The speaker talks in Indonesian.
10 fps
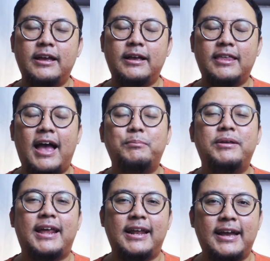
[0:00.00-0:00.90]
sangat
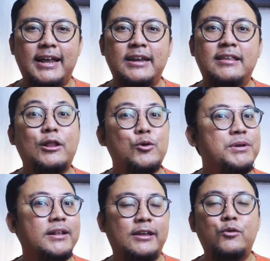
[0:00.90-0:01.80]
menyarankan di satu
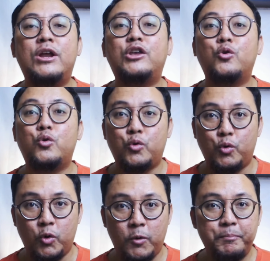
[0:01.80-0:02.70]
menit aja udah
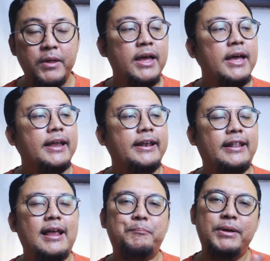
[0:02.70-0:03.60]
cukup
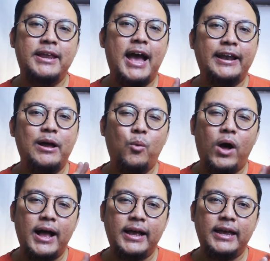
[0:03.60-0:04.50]
tapi dia ada
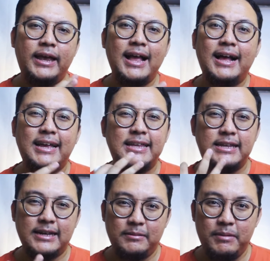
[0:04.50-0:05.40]
wangi yang
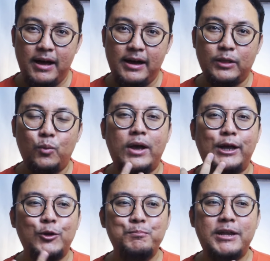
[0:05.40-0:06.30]
kenceng banget. Wangi
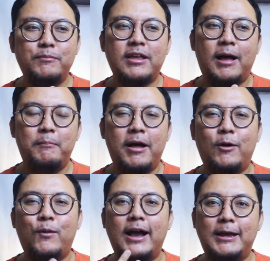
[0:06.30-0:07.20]
itu mirip sama
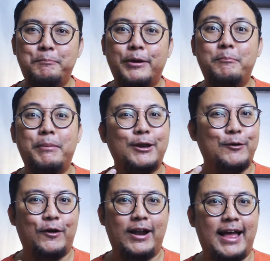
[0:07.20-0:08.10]
wangi permen
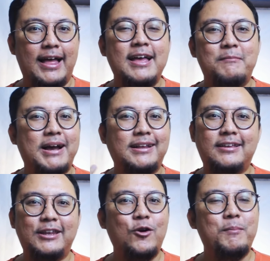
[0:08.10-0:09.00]
cola. Makin
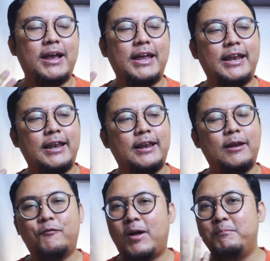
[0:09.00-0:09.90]
kesini gue makin
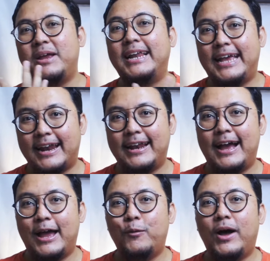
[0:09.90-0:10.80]
familiar
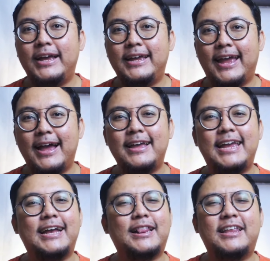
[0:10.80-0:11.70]
dengan wanginya.
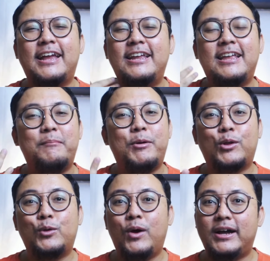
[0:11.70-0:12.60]
inget jadi zaman
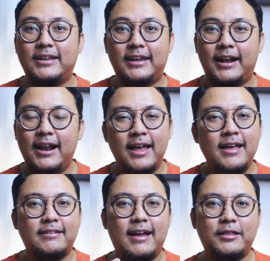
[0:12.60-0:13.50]
waktu gue kecil
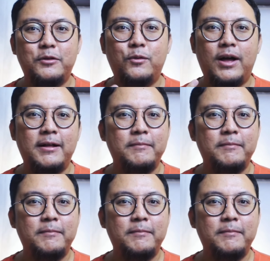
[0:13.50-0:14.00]
saat gue